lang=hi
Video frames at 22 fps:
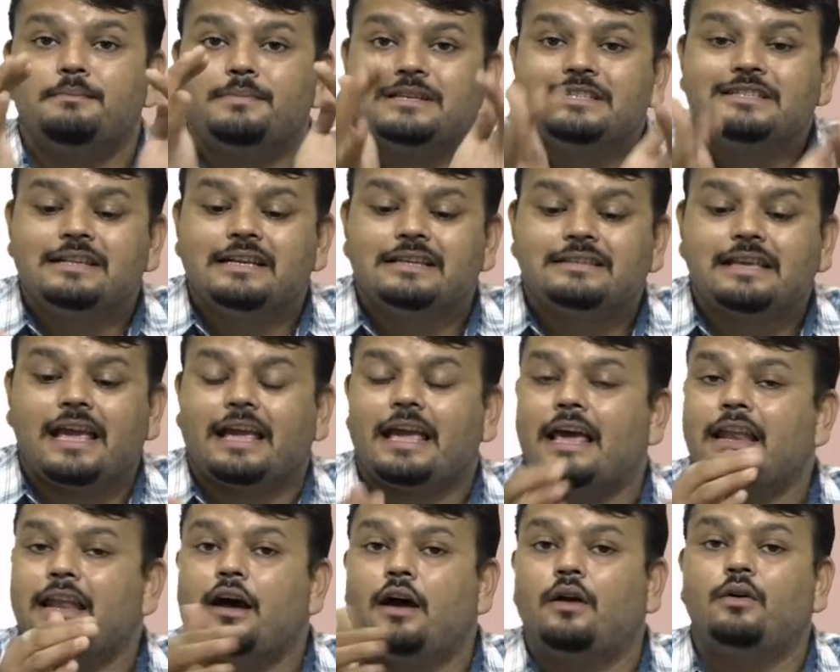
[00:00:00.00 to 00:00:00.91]
बिजनेस के
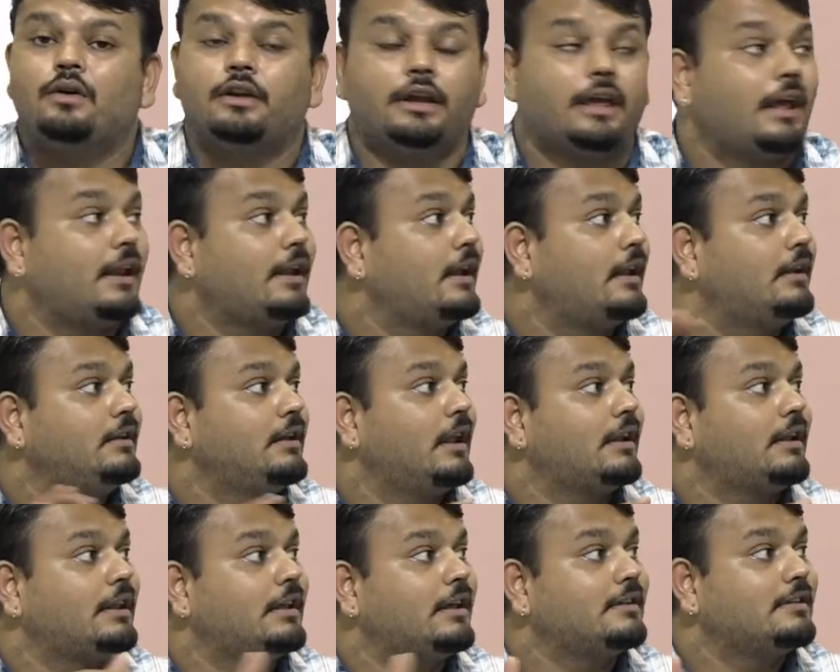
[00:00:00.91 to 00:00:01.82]
कैरियर आउट कैरियर
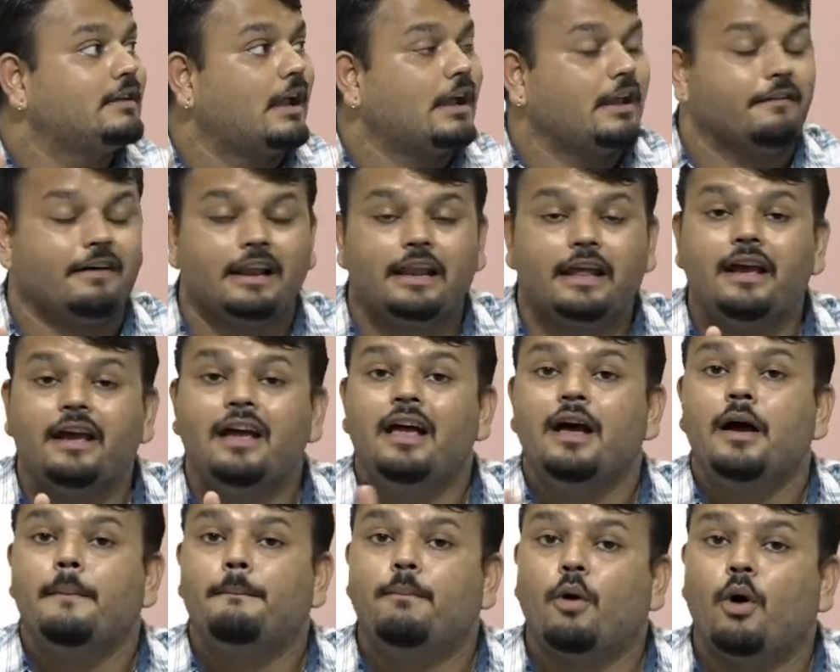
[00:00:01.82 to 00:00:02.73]
अंदर किए जाने वाले
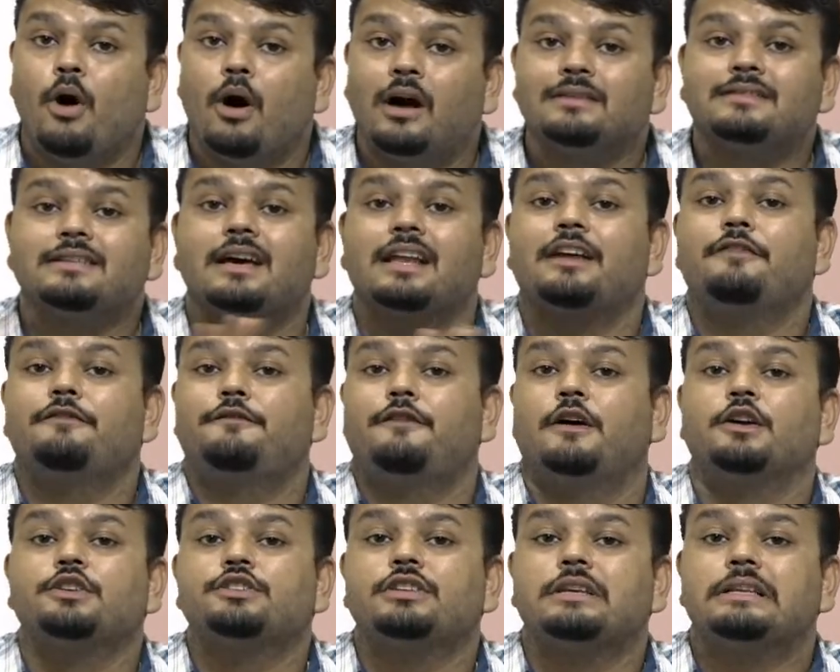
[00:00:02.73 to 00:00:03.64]
बहुत सारे
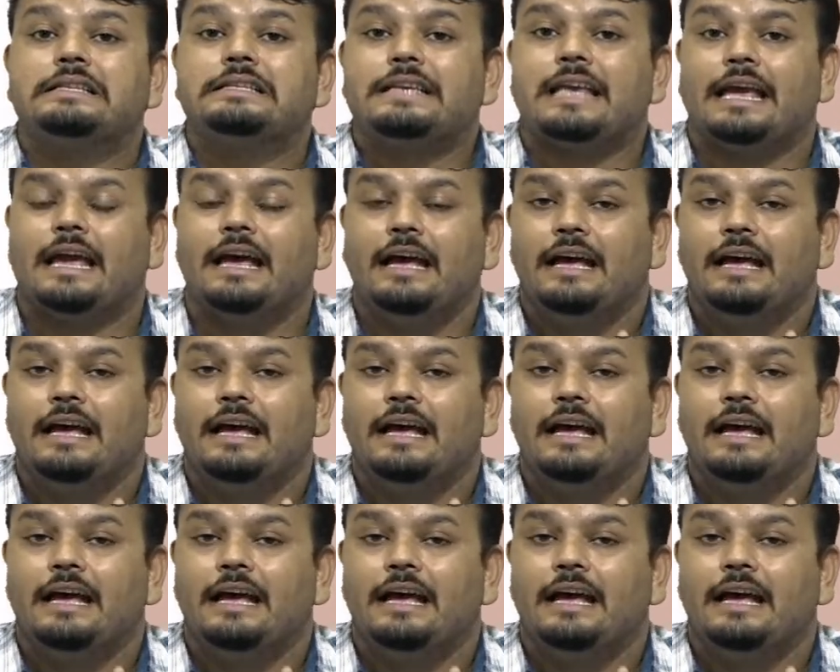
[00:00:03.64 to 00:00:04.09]
फंक्शन है